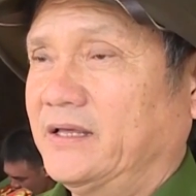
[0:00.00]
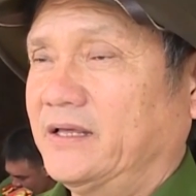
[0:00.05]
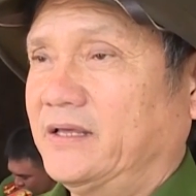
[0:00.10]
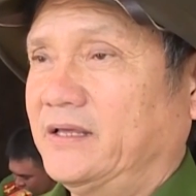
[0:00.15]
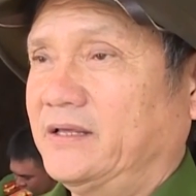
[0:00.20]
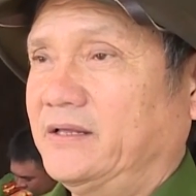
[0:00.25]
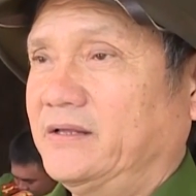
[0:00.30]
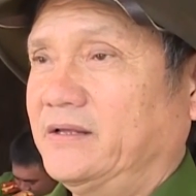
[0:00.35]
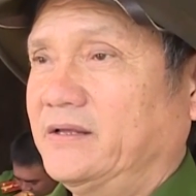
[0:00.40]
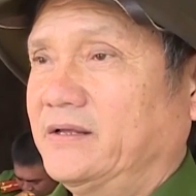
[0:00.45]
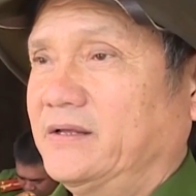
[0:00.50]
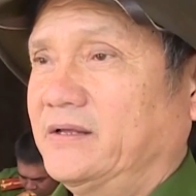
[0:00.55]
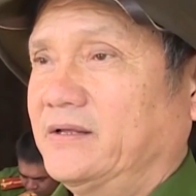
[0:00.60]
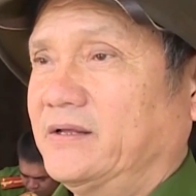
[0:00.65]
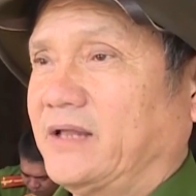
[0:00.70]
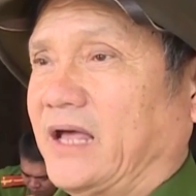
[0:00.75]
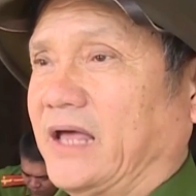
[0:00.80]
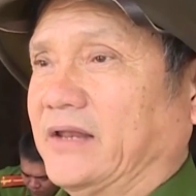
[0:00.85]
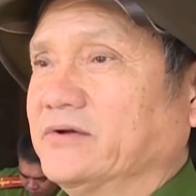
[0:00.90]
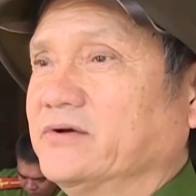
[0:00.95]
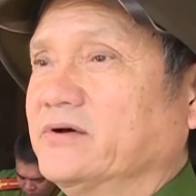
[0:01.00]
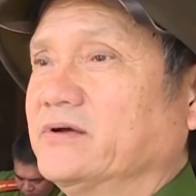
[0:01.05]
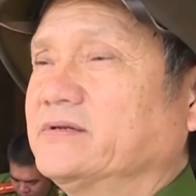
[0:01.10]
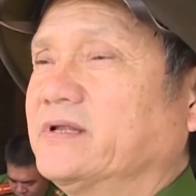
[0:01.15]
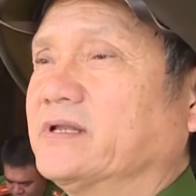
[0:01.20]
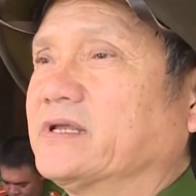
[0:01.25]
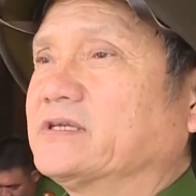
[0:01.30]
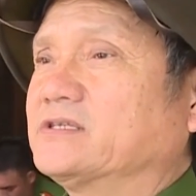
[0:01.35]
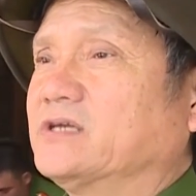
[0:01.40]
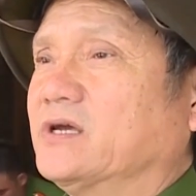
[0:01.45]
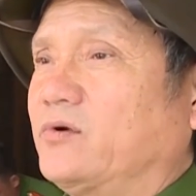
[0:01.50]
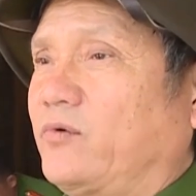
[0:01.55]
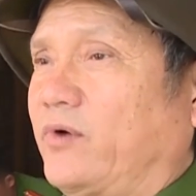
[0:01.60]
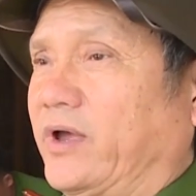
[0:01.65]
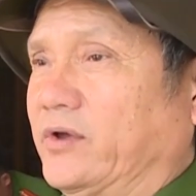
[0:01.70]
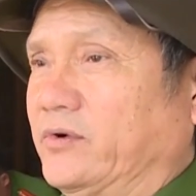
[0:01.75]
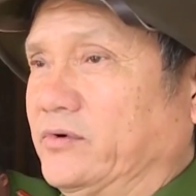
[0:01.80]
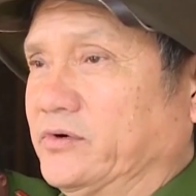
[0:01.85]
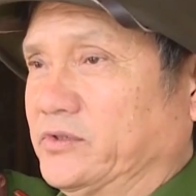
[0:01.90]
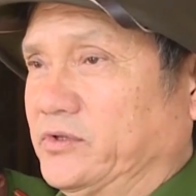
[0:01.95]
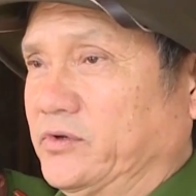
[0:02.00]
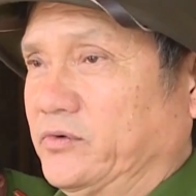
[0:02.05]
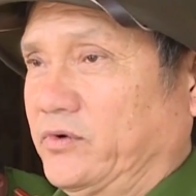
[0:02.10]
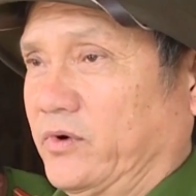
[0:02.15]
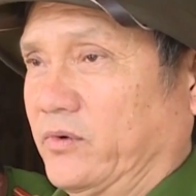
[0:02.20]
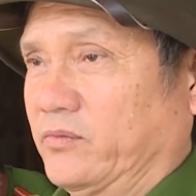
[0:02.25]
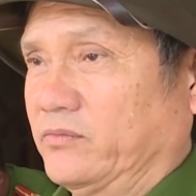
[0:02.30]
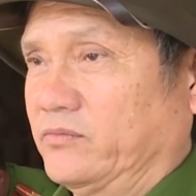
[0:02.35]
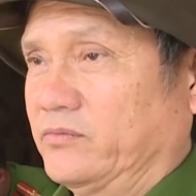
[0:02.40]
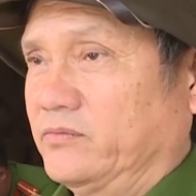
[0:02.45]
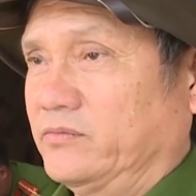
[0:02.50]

Đấy, ảnh hưởng đến cái sức khỏe của người tiêu dùng